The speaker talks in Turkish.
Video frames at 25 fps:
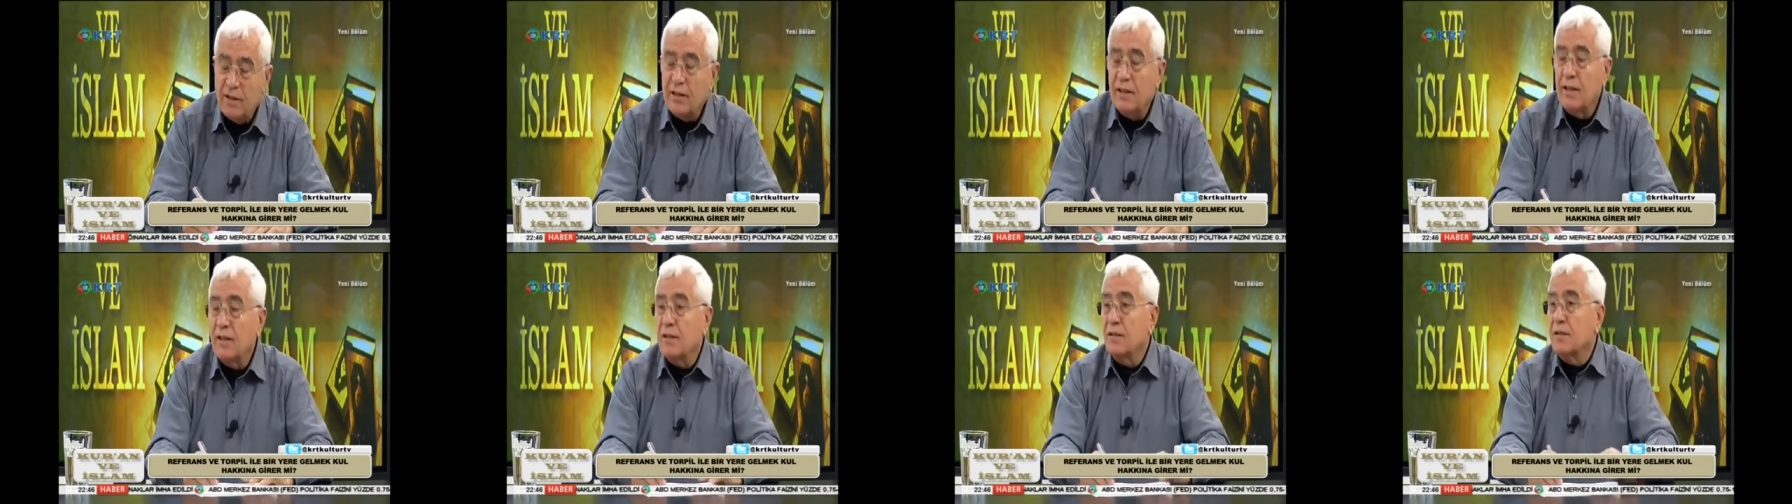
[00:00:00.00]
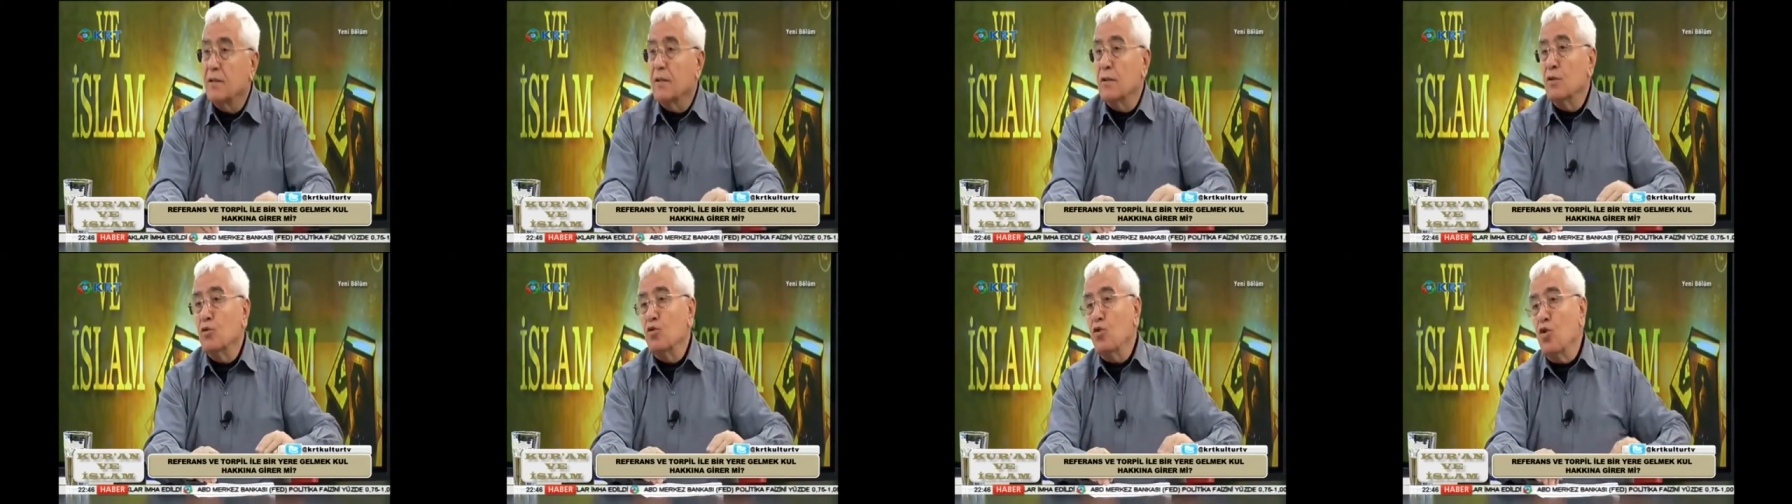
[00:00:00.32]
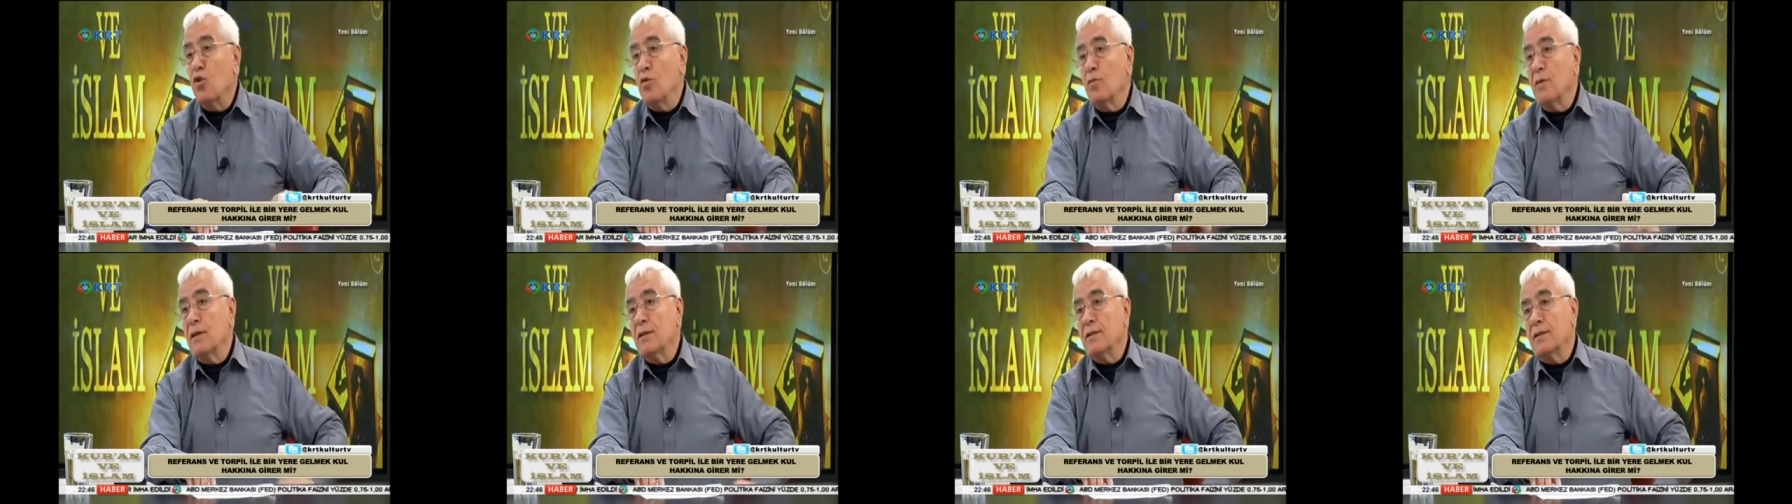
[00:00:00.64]
geçtiğini
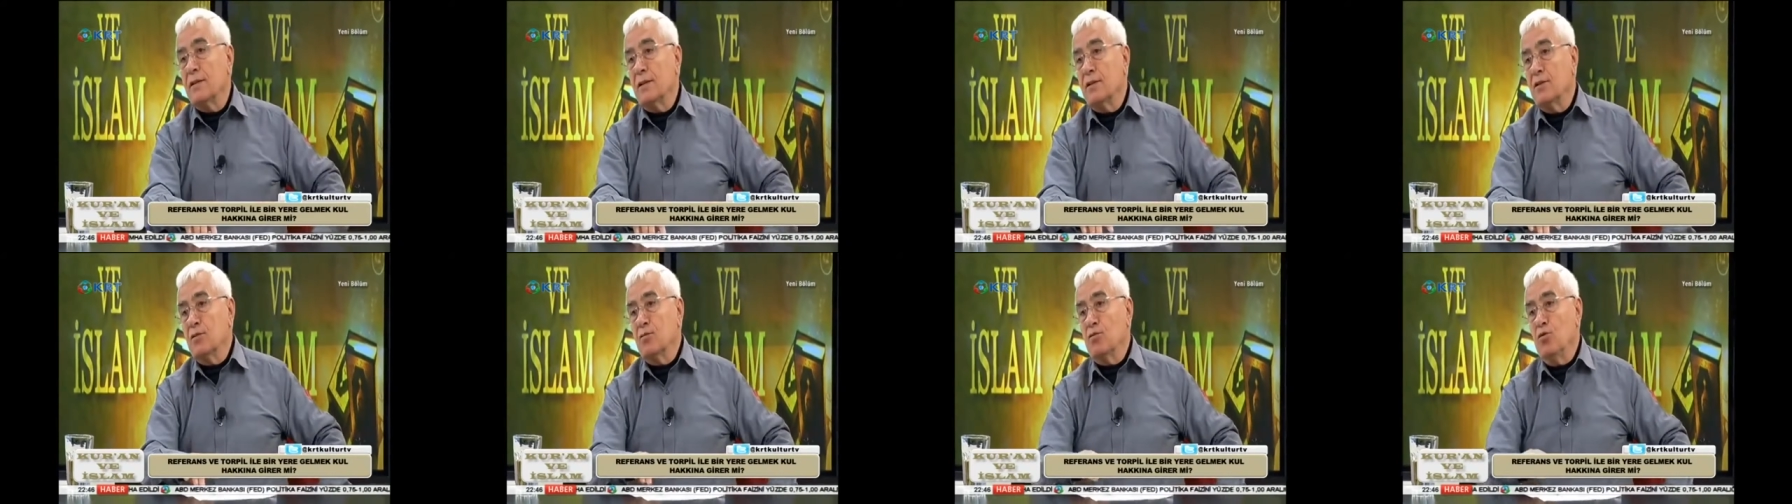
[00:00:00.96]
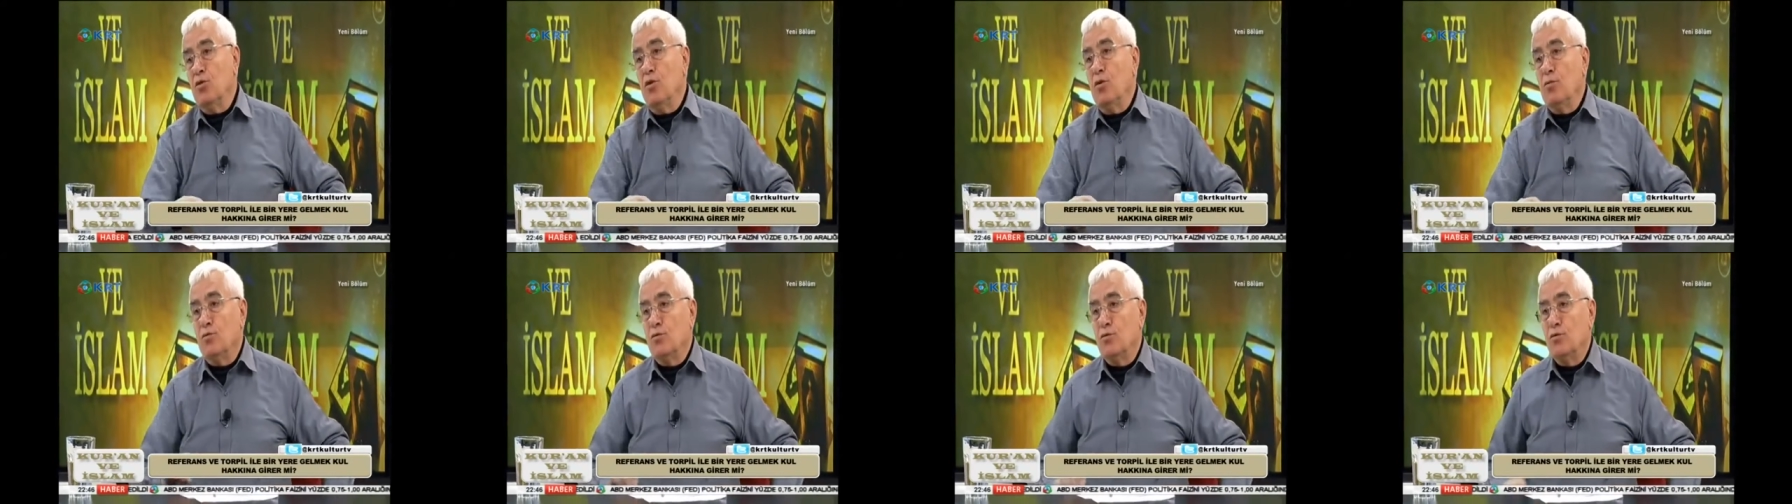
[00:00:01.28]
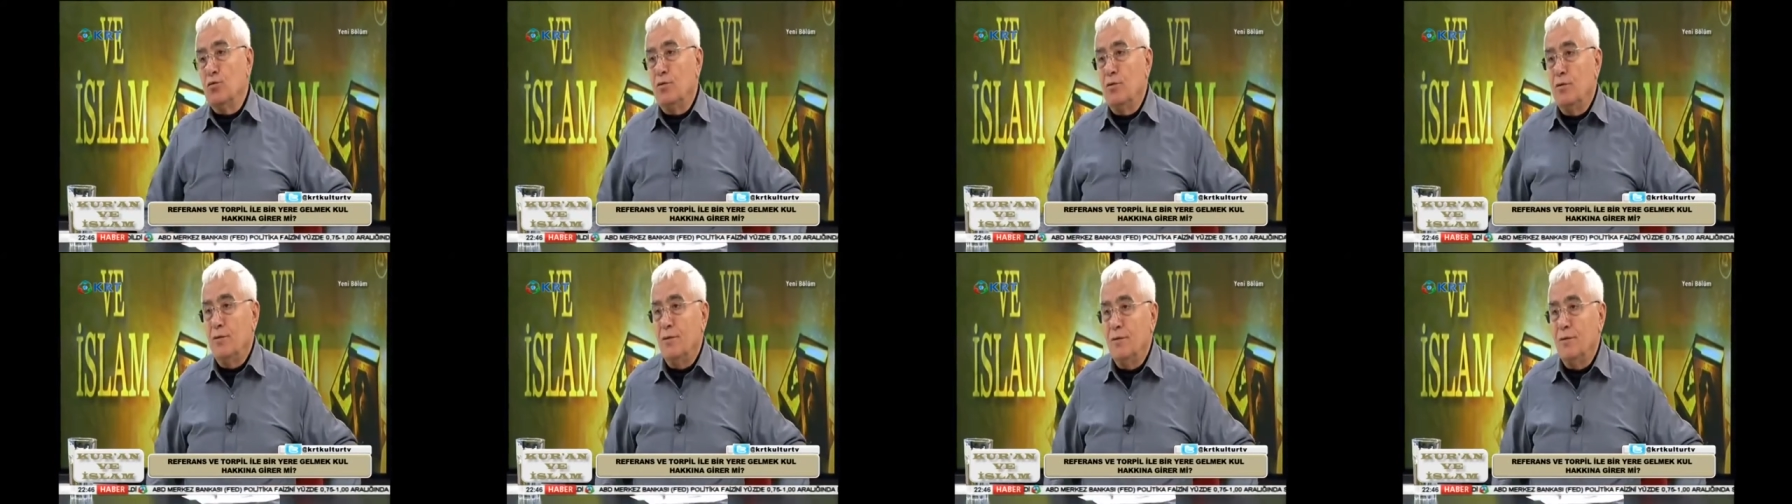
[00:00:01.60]
görmezsiniz biliyor musunuz?